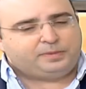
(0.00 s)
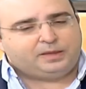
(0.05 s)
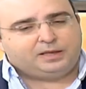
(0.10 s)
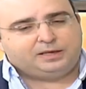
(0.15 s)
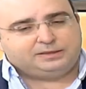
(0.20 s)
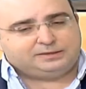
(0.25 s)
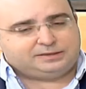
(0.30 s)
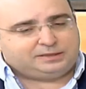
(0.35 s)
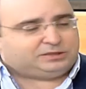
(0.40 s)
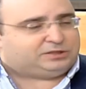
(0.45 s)

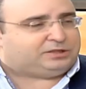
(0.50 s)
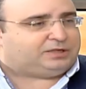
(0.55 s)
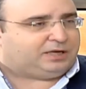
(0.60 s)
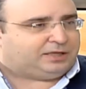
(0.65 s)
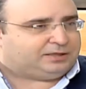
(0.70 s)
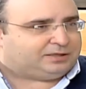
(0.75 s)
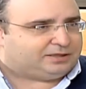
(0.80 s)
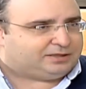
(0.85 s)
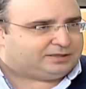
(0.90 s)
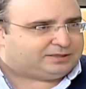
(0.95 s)
زي الشيء
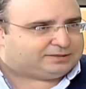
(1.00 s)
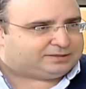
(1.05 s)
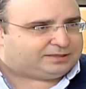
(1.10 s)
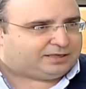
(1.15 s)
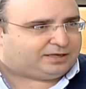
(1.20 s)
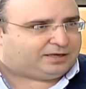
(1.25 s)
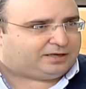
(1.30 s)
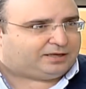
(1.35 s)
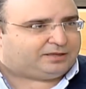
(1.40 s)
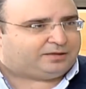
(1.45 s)
عند
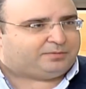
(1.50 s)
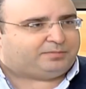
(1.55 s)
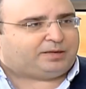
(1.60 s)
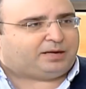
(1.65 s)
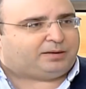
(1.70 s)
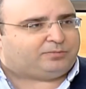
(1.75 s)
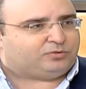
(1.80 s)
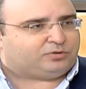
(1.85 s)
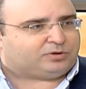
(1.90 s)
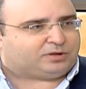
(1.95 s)
النساء اللي
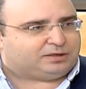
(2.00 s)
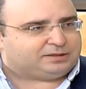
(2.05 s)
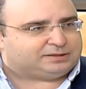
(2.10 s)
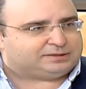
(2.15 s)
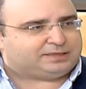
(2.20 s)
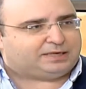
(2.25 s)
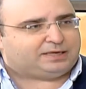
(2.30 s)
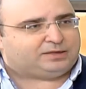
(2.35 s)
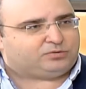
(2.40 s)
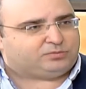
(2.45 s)
بيعملوا
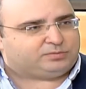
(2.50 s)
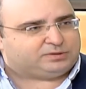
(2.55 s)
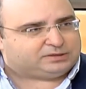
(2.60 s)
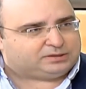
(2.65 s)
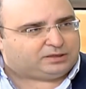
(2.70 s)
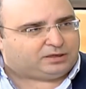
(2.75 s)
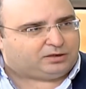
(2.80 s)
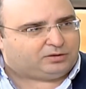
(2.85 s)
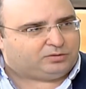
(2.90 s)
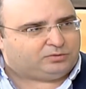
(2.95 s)
كانسير
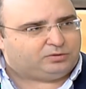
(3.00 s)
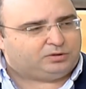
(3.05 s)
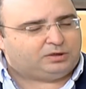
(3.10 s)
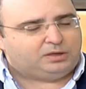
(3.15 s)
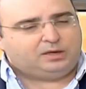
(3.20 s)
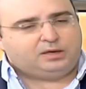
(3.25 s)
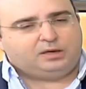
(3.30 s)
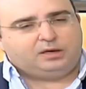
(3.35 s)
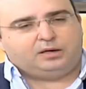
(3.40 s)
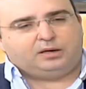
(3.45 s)
وبيصحوا
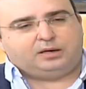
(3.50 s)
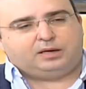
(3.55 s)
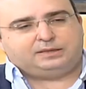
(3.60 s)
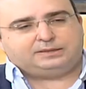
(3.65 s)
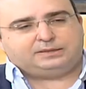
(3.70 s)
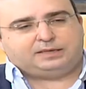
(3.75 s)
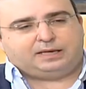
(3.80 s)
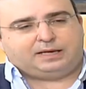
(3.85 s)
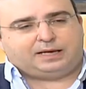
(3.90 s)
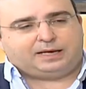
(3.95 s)

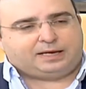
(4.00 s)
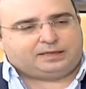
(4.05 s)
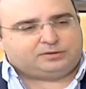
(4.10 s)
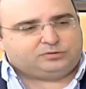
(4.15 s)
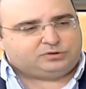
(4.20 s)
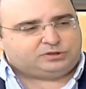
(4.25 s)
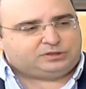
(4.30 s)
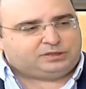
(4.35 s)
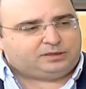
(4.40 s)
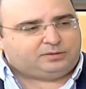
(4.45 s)
اذا
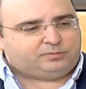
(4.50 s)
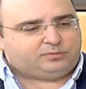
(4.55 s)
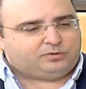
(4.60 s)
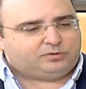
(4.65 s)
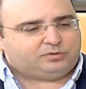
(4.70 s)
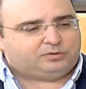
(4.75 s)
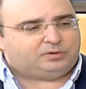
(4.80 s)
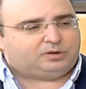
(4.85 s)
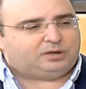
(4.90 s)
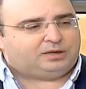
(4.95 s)
اخذوا
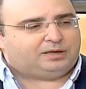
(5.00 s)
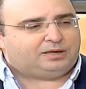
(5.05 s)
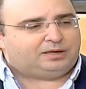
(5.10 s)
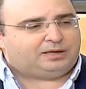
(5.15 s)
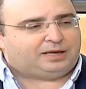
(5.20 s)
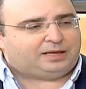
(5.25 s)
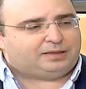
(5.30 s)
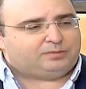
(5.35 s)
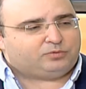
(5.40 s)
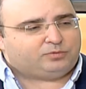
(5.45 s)
شيميو آه،
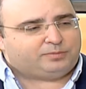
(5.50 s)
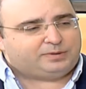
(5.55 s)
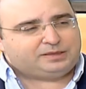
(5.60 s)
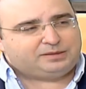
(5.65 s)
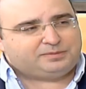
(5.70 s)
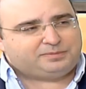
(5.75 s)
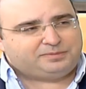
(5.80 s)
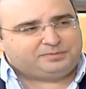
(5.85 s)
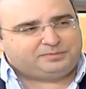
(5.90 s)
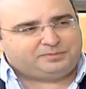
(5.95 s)

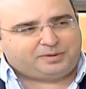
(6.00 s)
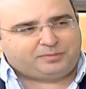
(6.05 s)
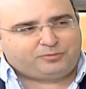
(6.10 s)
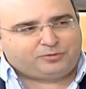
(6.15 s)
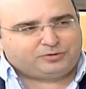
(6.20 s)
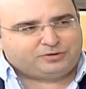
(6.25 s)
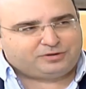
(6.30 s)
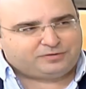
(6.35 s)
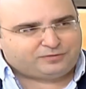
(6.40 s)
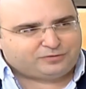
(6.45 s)
هالمبيض ما
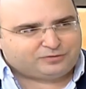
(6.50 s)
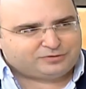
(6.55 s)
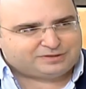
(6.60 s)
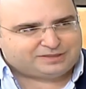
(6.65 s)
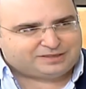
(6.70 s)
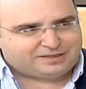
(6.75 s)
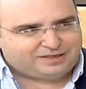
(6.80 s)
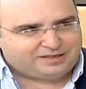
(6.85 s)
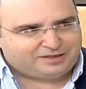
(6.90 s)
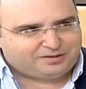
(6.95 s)
بيقعد يفرز
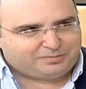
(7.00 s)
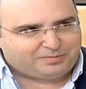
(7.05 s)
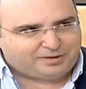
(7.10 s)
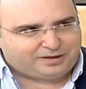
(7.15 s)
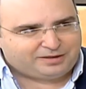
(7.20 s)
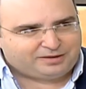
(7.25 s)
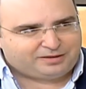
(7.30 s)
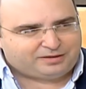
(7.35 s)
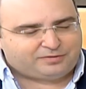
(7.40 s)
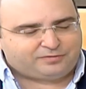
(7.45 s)
كثير
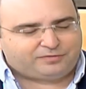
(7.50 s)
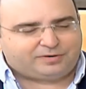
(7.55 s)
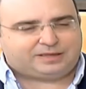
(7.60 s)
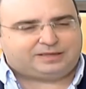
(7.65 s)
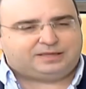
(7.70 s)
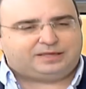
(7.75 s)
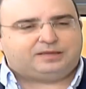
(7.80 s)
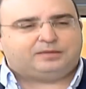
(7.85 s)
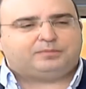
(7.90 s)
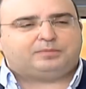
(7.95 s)
بيض
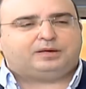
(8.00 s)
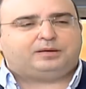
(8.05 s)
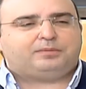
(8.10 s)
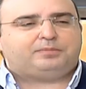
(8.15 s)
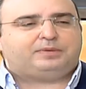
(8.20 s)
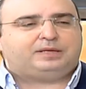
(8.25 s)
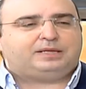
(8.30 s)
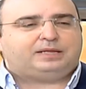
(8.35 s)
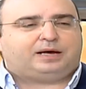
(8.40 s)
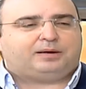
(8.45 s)
فكثير
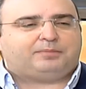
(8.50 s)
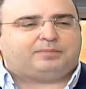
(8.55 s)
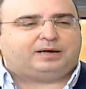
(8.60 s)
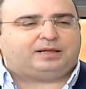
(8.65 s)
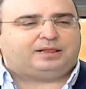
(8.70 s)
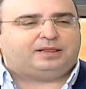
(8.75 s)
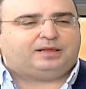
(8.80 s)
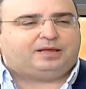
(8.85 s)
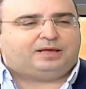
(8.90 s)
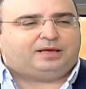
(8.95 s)
مهم
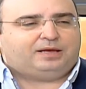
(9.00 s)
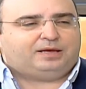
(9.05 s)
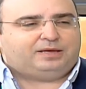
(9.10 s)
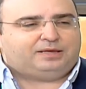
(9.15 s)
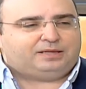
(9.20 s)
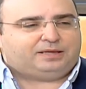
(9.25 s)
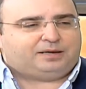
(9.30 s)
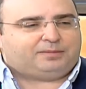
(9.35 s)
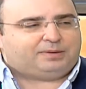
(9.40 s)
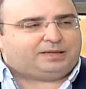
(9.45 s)
ينعمل
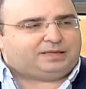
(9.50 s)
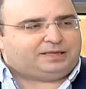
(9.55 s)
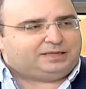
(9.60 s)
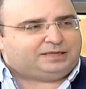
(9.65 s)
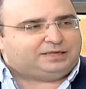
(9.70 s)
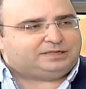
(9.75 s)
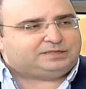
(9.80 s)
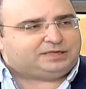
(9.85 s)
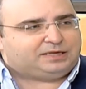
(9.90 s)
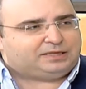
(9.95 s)
ينعمل
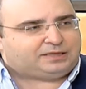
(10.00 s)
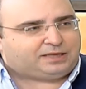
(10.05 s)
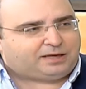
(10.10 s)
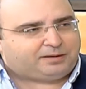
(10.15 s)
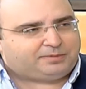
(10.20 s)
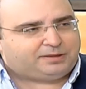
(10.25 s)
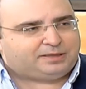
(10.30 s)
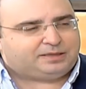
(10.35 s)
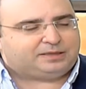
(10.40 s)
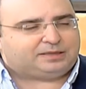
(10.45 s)
علاجات
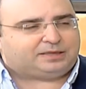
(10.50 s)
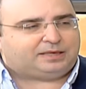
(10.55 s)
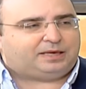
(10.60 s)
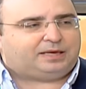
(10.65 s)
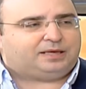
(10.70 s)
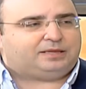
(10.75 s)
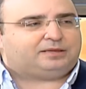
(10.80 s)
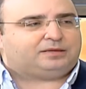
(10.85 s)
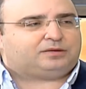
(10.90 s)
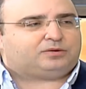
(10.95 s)
قبل ان
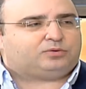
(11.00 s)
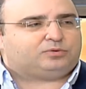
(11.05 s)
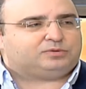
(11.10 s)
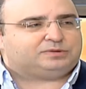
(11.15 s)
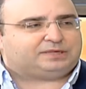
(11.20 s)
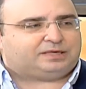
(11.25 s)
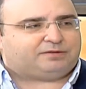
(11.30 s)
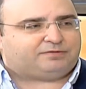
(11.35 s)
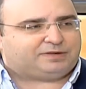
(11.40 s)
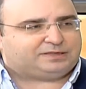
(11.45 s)
كان
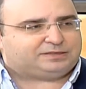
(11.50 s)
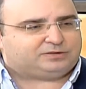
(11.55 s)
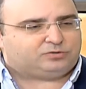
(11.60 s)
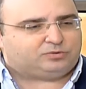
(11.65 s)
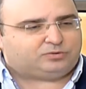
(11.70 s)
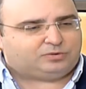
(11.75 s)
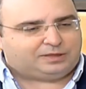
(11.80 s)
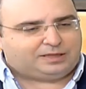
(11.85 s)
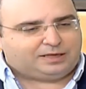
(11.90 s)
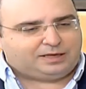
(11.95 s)

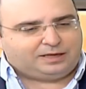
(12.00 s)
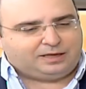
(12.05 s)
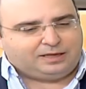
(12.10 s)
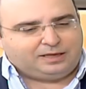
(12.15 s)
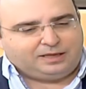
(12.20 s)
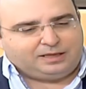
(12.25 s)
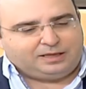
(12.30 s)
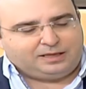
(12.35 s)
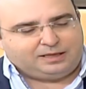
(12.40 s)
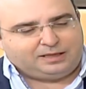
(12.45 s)
كونسرفاسيون
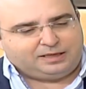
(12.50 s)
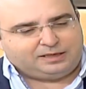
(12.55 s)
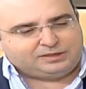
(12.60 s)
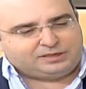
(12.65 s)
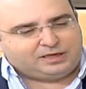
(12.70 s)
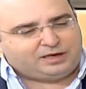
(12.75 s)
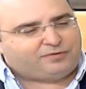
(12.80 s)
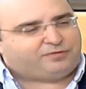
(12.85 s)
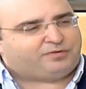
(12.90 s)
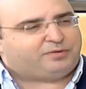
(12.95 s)

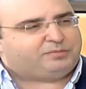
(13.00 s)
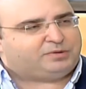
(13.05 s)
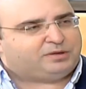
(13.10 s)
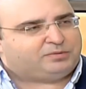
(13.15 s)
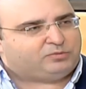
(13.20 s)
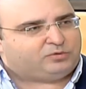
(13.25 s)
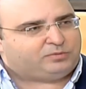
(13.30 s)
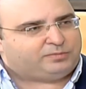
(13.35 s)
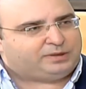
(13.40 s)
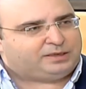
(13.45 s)
لشقفه من
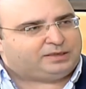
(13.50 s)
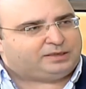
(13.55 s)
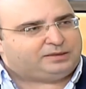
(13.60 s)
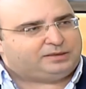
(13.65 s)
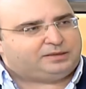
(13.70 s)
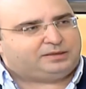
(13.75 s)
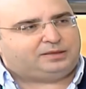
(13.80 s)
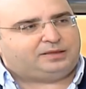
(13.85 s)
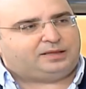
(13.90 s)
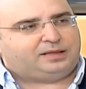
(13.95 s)
المبيض
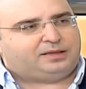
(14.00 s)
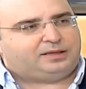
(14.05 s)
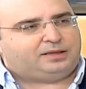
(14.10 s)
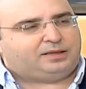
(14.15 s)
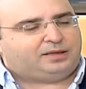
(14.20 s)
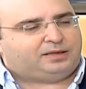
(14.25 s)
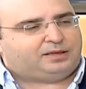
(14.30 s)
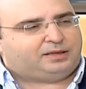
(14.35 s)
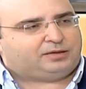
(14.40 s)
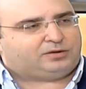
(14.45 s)

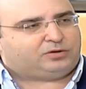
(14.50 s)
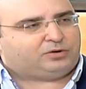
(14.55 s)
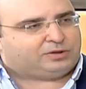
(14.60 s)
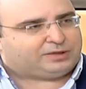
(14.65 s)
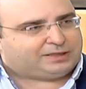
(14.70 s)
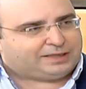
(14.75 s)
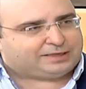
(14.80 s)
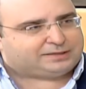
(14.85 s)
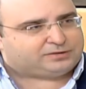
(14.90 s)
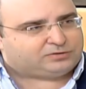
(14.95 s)

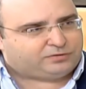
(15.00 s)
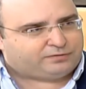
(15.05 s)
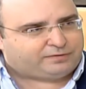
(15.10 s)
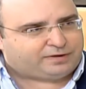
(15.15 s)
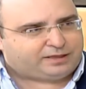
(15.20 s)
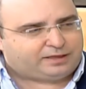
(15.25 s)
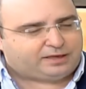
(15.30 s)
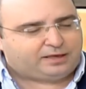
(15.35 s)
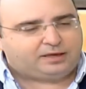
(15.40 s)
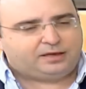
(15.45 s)
للكورتكس
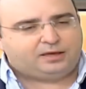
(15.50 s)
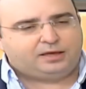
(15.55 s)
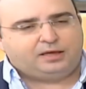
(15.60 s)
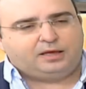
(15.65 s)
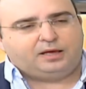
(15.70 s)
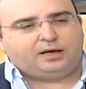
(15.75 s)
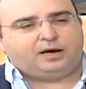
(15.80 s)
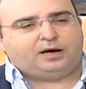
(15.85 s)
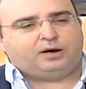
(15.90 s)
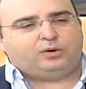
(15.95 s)
اوفاريان
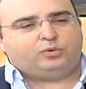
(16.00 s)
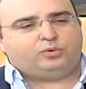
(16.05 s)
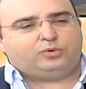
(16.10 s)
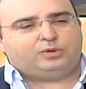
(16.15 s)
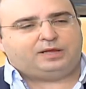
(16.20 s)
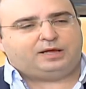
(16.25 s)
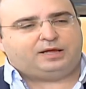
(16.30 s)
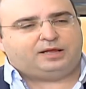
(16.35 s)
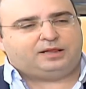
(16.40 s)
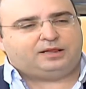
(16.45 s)
او
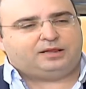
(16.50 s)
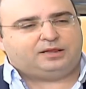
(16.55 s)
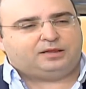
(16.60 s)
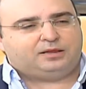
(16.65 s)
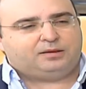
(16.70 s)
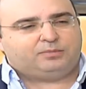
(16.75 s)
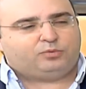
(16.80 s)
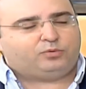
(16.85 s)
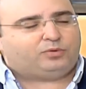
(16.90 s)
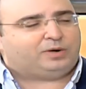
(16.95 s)

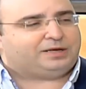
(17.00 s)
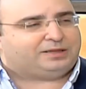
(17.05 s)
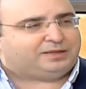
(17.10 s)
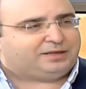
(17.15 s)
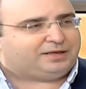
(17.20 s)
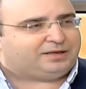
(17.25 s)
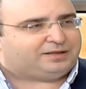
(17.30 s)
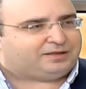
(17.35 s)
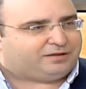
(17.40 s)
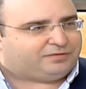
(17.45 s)

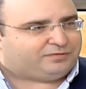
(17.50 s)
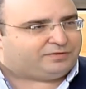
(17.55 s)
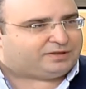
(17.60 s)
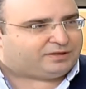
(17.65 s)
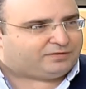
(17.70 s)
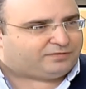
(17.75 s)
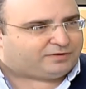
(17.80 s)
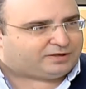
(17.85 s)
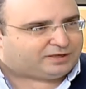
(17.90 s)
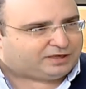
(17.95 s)
للبويضات
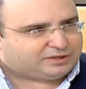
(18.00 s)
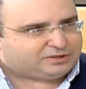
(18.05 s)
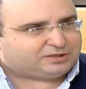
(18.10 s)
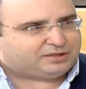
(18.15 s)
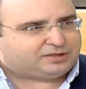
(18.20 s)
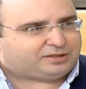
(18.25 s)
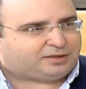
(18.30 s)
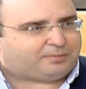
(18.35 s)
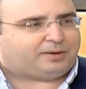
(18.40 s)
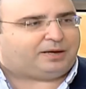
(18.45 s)

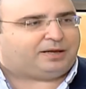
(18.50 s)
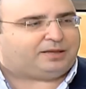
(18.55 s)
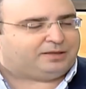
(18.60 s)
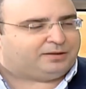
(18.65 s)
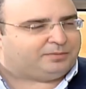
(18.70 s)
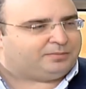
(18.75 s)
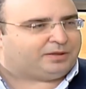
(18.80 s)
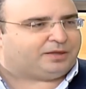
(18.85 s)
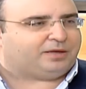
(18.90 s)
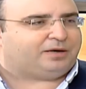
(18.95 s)
الفيتريفيكيشن تبع
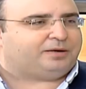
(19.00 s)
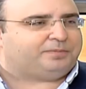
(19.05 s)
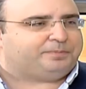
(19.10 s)
الامراه